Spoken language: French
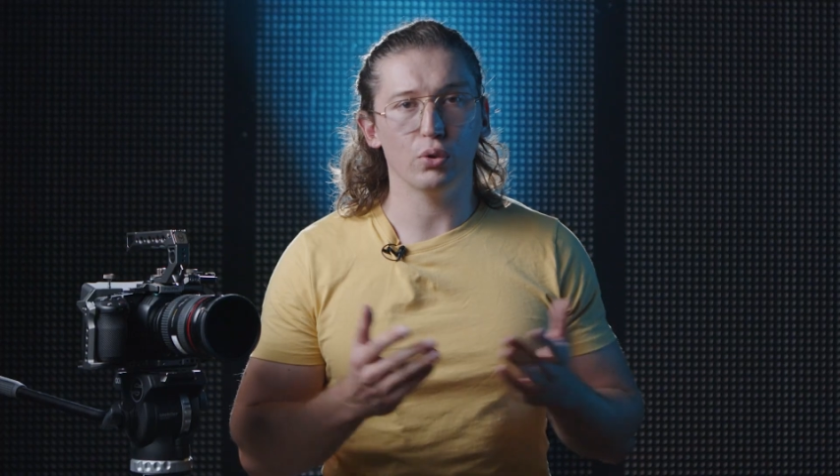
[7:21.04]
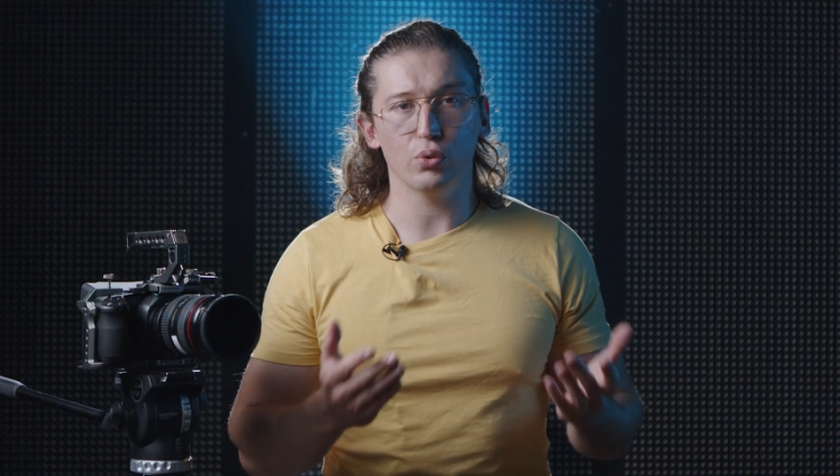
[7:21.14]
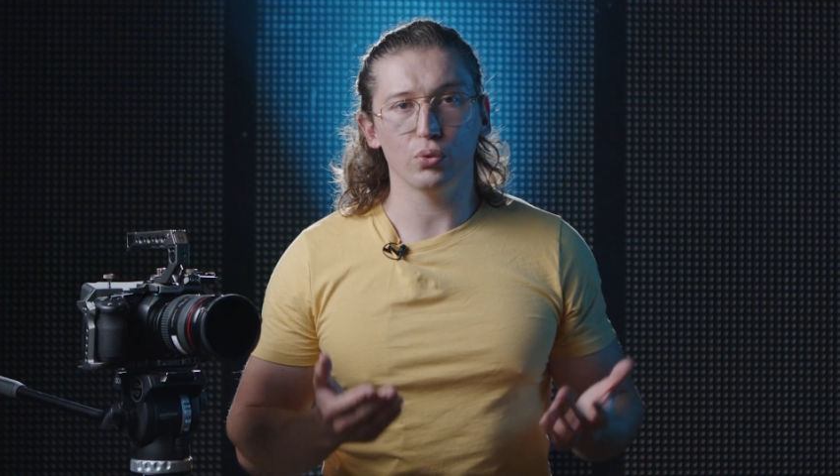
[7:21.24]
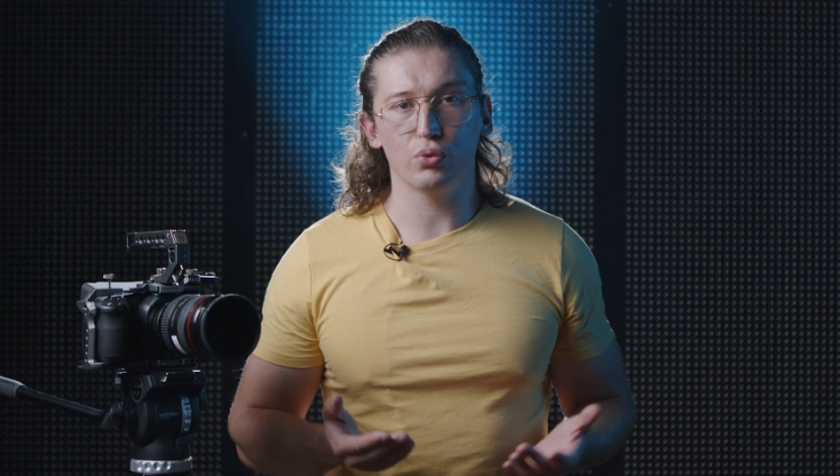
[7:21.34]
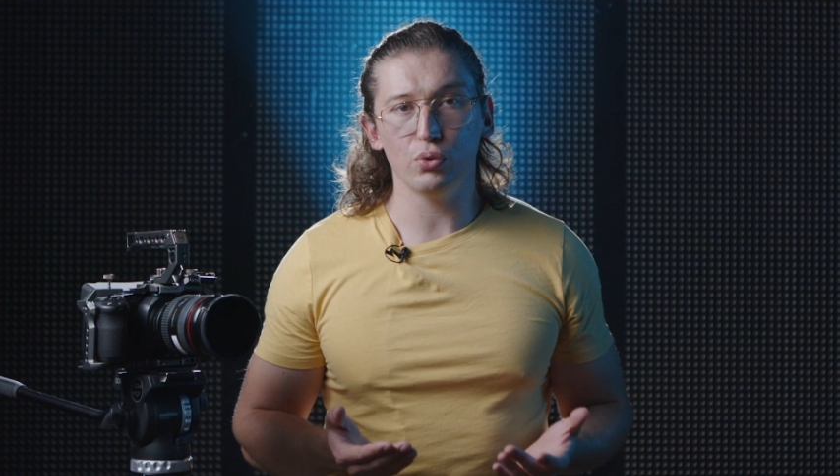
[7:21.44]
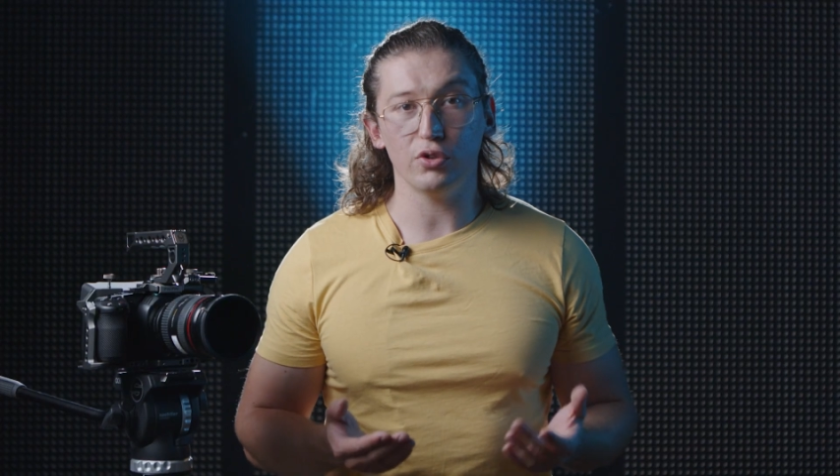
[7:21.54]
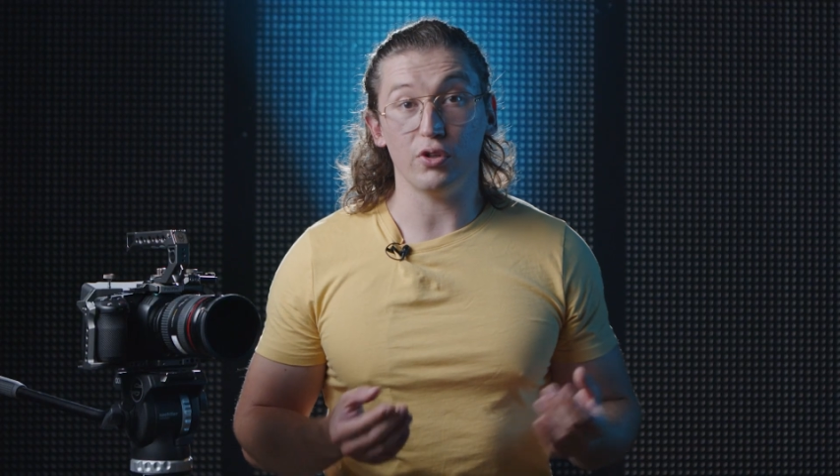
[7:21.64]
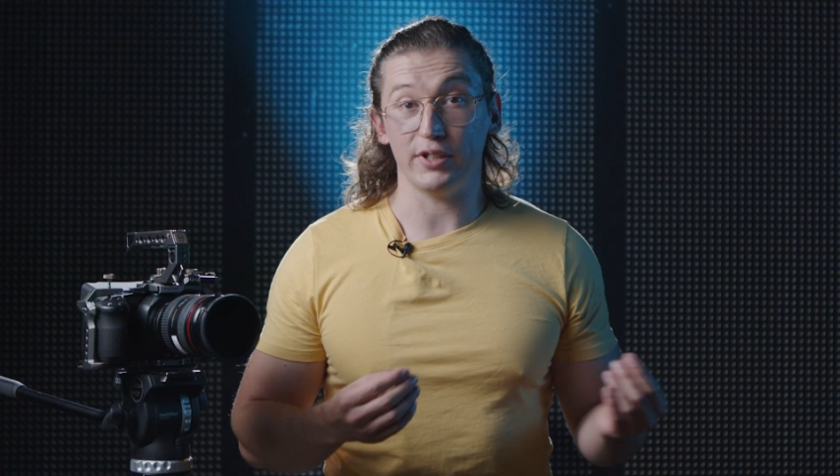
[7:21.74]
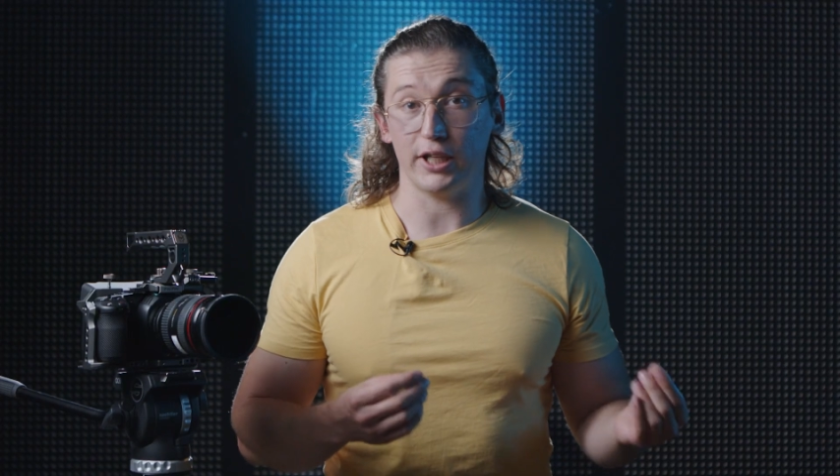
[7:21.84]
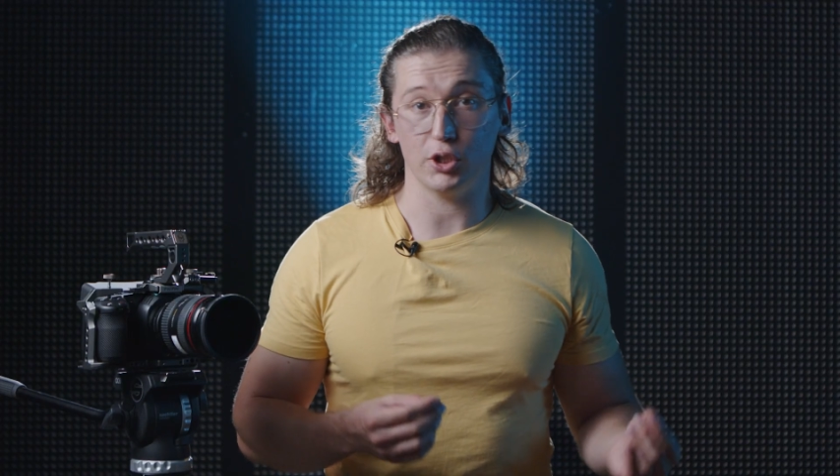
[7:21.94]
Quand on tourne
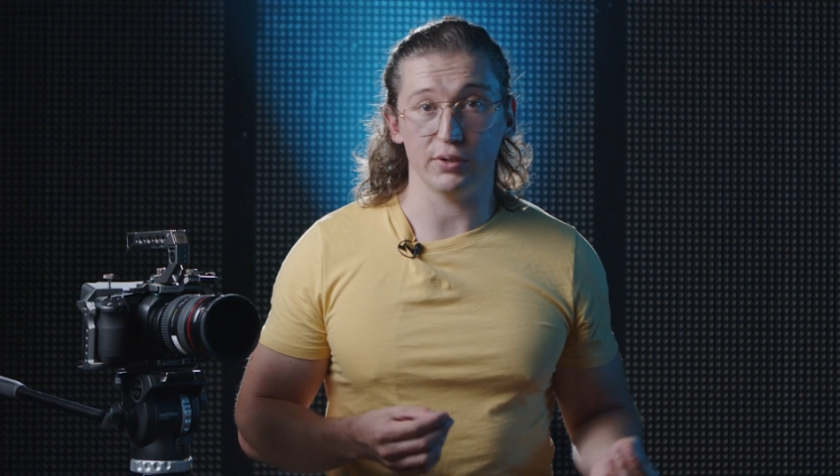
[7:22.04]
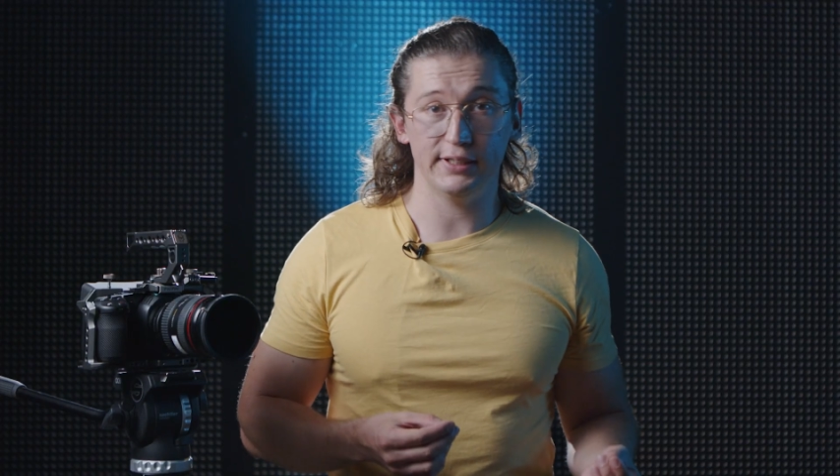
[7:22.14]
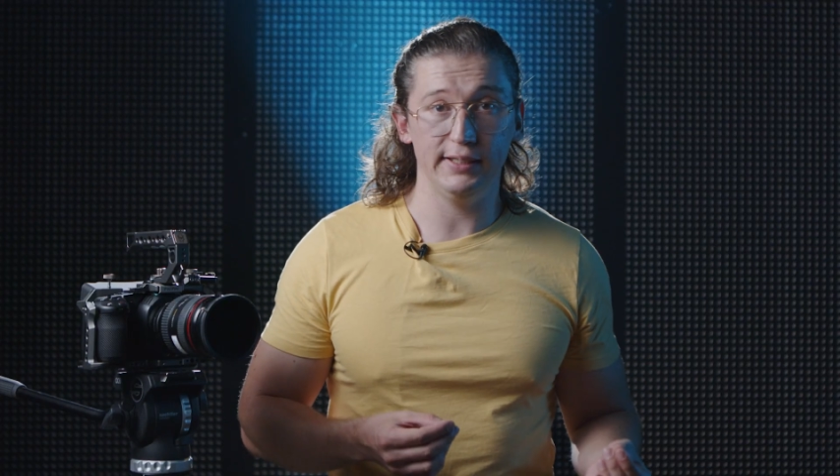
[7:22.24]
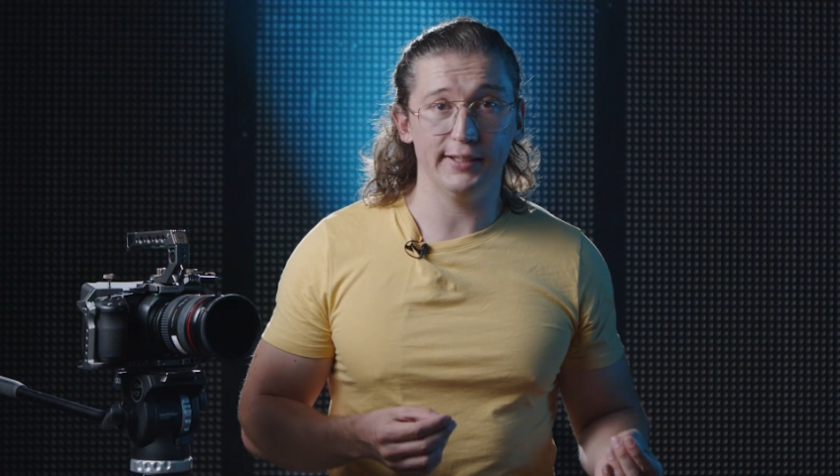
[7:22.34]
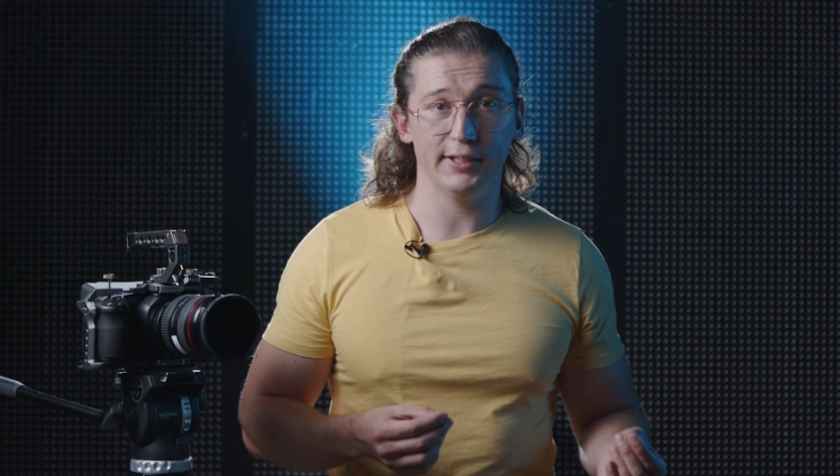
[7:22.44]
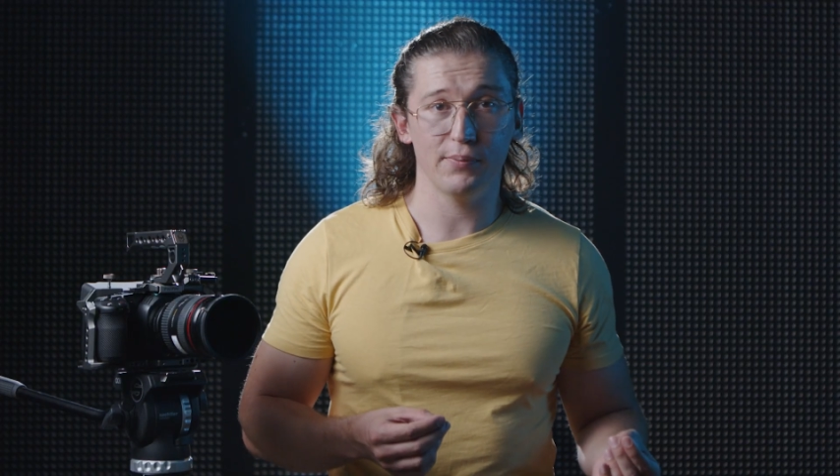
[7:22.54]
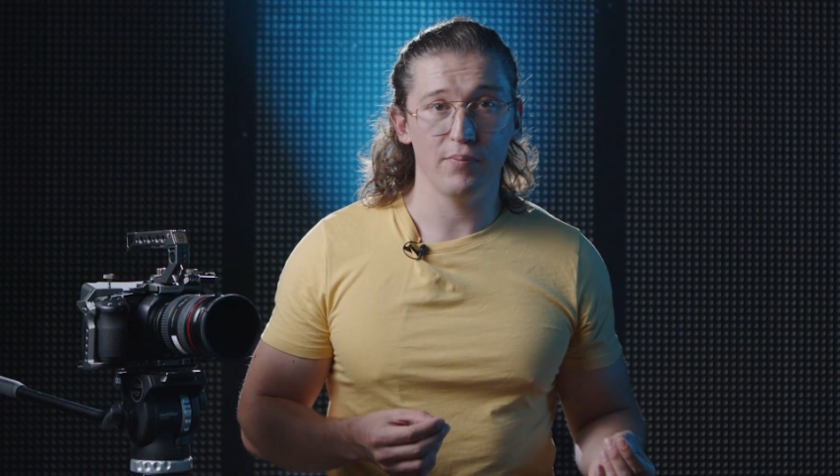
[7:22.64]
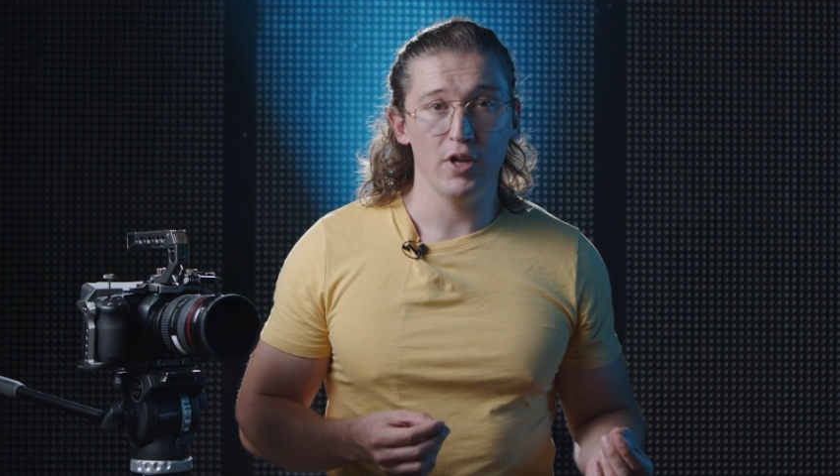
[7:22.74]
en argentique,